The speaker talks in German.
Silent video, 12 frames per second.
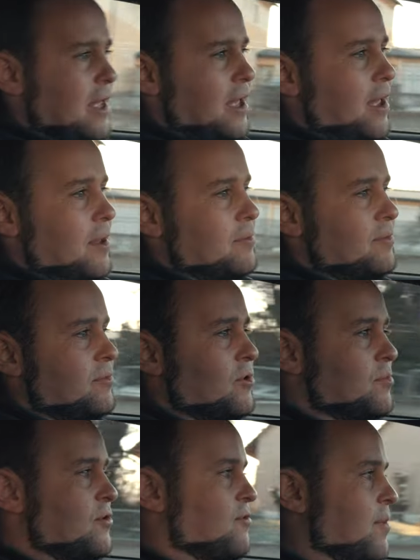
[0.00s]
Ähm,
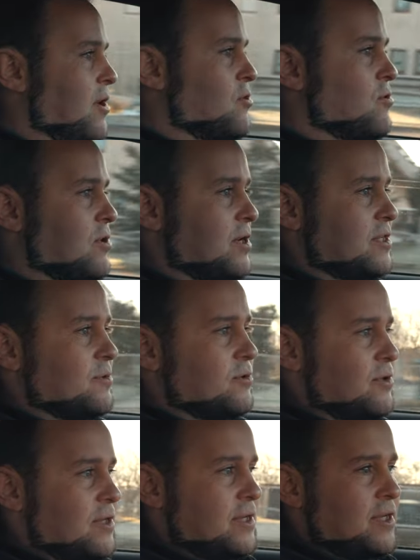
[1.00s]
dort müssen wir mal gucken, dass wir
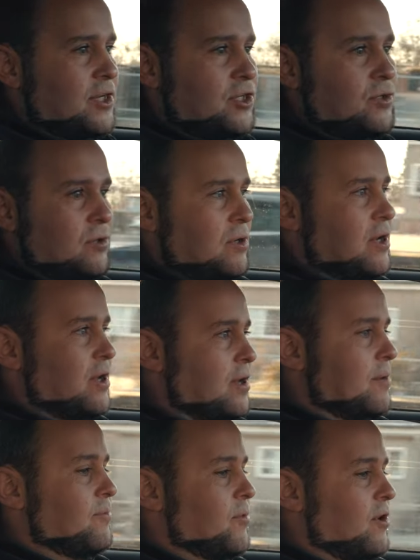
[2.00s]
dort in die Richtung
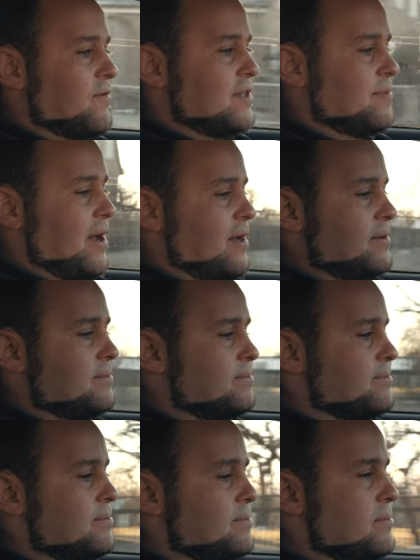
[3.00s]
ähm, noch was machen.
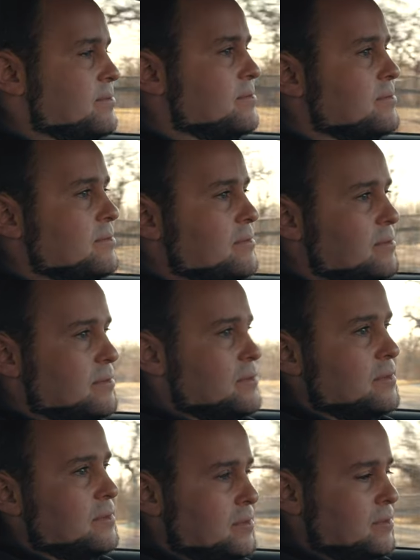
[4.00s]
Ein bisschen einen anderen Kühler
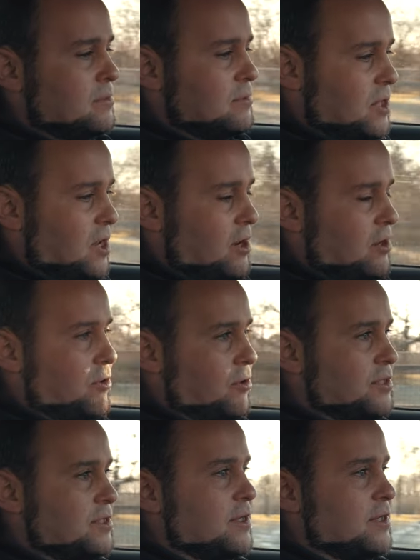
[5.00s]
einbauen. Ein ja, einen
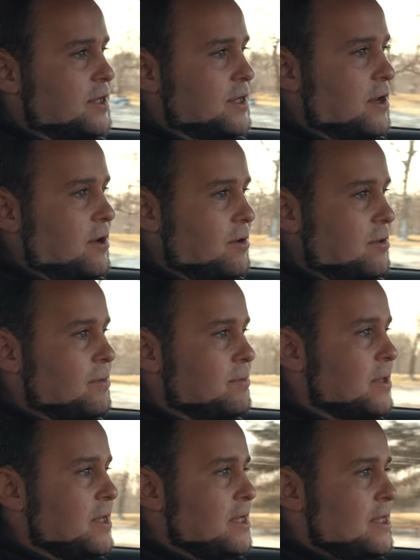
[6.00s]
größeren, mhm. genau. Mhm.